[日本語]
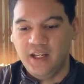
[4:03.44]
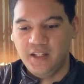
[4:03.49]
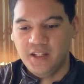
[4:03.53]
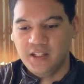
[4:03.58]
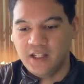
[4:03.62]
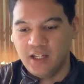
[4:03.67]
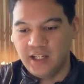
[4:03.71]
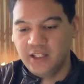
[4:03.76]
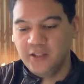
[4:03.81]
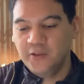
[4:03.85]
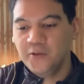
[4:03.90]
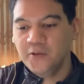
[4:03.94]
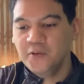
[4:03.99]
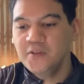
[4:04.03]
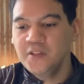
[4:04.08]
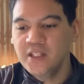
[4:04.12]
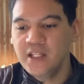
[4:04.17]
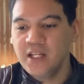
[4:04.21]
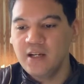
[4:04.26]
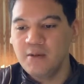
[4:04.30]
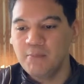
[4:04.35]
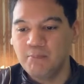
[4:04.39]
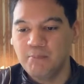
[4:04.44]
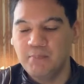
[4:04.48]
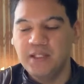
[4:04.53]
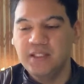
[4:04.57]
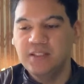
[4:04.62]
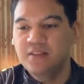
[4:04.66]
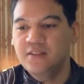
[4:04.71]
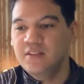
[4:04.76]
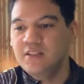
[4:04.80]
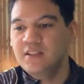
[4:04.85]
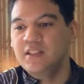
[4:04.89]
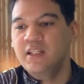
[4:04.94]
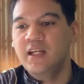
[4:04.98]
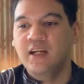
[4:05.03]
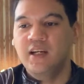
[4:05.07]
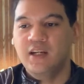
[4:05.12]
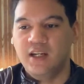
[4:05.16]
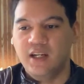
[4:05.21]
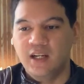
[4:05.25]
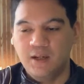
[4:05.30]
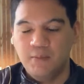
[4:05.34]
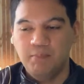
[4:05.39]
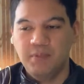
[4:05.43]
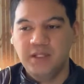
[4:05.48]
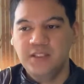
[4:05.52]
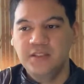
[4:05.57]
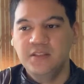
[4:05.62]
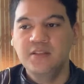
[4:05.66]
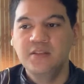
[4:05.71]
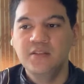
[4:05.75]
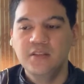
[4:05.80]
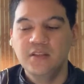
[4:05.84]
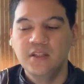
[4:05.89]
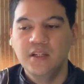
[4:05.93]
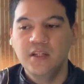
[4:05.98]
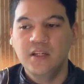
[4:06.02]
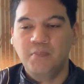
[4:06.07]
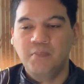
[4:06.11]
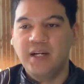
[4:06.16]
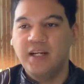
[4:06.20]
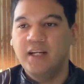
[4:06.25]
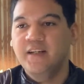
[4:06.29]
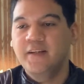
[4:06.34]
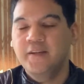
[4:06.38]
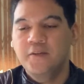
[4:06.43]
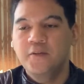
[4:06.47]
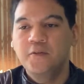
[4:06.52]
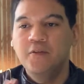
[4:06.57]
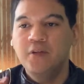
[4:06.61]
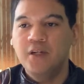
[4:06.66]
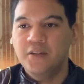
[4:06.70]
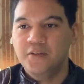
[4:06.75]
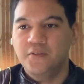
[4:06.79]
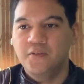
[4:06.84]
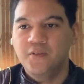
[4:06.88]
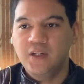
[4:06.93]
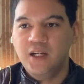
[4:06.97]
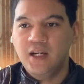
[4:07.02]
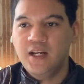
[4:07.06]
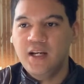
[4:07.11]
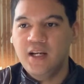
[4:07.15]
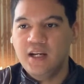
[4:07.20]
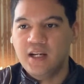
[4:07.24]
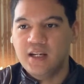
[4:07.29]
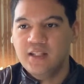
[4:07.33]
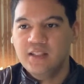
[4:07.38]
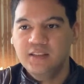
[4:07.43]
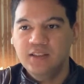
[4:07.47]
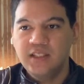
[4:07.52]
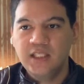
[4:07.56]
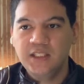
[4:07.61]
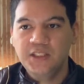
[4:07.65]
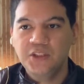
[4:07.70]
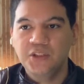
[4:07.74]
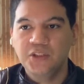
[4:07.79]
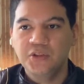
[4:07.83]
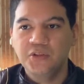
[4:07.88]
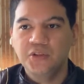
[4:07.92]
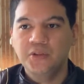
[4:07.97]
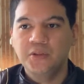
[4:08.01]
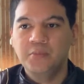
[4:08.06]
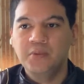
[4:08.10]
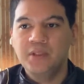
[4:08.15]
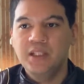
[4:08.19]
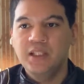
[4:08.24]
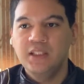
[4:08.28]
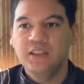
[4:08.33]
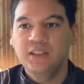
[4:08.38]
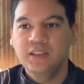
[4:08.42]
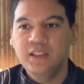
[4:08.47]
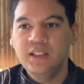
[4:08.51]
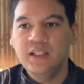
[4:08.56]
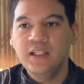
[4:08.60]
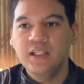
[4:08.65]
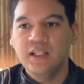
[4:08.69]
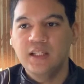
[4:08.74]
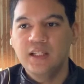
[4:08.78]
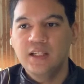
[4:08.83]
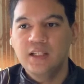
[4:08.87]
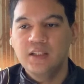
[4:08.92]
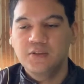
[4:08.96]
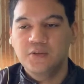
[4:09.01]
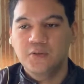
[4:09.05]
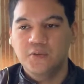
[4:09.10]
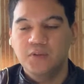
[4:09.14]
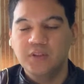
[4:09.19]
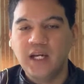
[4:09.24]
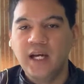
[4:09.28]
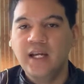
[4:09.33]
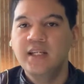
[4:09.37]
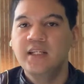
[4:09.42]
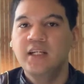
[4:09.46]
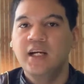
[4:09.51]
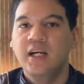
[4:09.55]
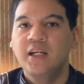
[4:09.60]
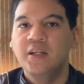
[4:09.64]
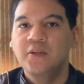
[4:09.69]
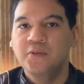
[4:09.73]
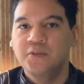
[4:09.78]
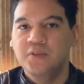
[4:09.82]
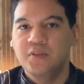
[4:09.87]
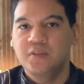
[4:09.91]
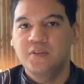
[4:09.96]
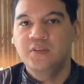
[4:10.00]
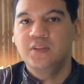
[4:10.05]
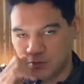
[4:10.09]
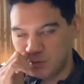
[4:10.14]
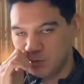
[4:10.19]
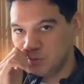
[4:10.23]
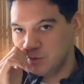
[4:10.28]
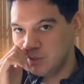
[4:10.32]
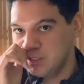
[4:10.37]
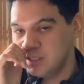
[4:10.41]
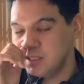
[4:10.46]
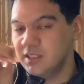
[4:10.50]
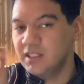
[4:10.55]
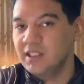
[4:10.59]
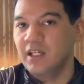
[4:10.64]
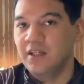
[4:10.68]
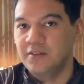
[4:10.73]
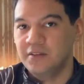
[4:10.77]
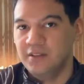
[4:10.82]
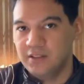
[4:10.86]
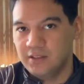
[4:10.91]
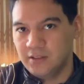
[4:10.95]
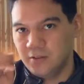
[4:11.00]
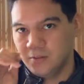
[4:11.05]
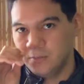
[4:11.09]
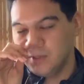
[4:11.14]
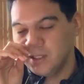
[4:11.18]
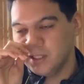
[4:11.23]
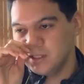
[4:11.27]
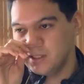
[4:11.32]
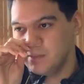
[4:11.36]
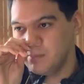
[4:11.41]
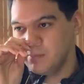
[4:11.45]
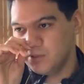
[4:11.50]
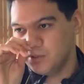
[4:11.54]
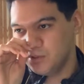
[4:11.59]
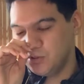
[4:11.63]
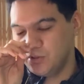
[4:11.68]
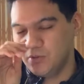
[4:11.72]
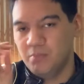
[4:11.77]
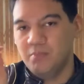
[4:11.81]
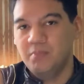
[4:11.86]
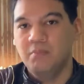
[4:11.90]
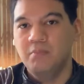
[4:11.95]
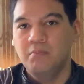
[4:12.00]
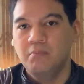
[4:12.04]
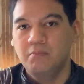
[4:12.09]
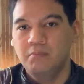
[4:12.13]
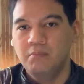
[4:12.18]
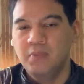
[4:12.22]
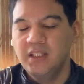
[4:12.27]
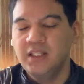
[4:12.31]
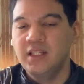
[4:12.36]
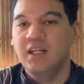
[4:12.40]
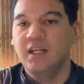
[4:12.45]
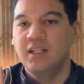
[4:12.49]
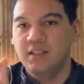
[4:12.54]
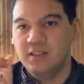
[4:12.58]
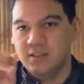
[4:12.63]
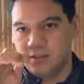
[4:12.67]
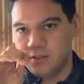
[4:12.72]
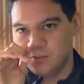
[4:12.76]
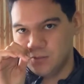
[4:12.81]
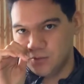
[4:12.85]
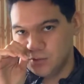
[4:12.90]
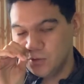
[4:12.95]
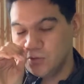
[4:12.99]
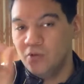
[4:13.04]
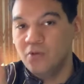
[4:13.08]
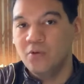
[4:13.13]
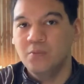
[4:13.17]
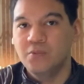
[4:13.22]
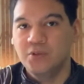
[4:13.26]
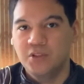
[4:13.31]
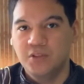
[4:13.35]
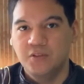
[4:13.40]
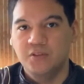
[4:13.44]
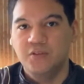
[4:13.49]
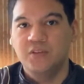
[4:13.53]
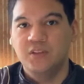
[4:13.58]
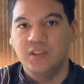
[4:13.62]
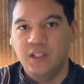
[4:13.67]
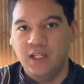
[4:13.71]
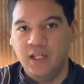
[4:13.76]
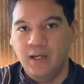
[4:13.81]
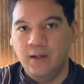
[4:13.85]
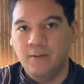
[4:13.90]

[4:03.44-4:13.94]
なんかいろんな別次元から別パラレルワールドから選手を呼び出してその大会をする同人誌があるんですけどまだ全部ちょっと見てないんですけどすごく面白くて、